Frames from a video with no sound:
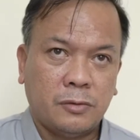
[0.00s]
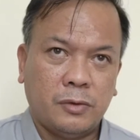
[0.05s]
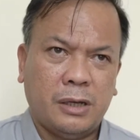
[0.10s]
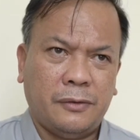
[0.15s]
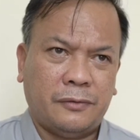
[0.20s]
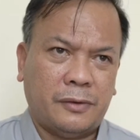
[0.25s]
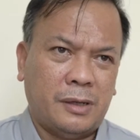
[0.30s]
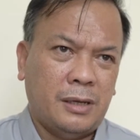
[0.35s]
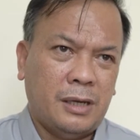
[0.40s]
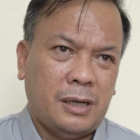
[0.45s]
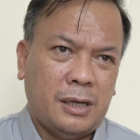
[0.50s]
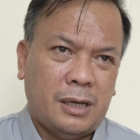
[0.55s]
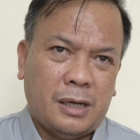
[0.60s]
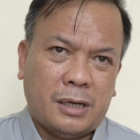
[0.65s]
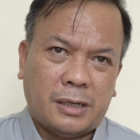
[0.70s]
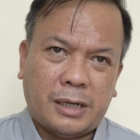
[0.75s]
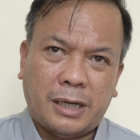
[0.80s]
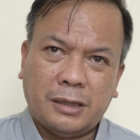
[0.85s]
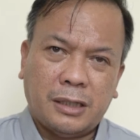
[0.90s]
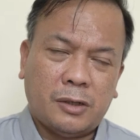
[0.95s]
We have
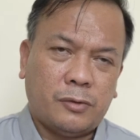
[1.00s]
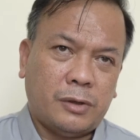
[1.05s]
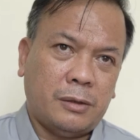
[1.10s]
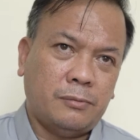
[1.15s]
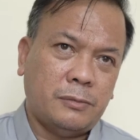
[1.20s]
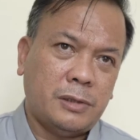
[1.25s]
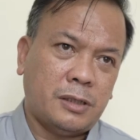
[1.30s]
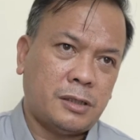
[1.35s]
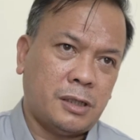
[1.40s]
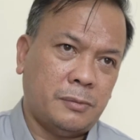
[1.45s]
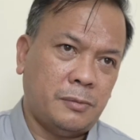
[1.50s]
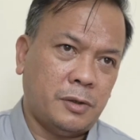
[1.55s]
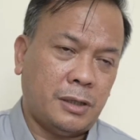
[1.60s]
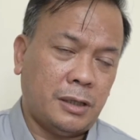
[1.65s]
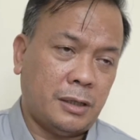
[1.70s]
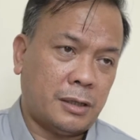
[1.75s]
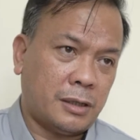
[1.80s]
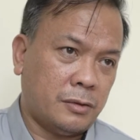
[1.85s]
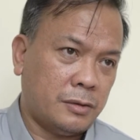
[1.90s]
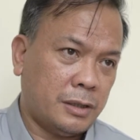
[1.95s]
right now I am
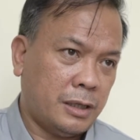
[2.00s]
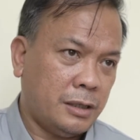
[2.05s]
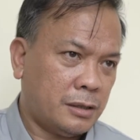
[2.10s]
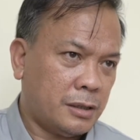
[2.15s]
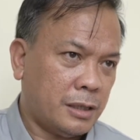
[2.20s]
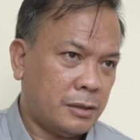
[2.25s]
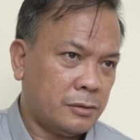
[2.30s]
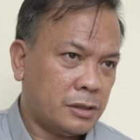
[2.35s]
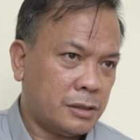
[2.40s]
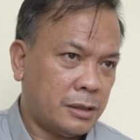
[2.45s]
distributing around 8,000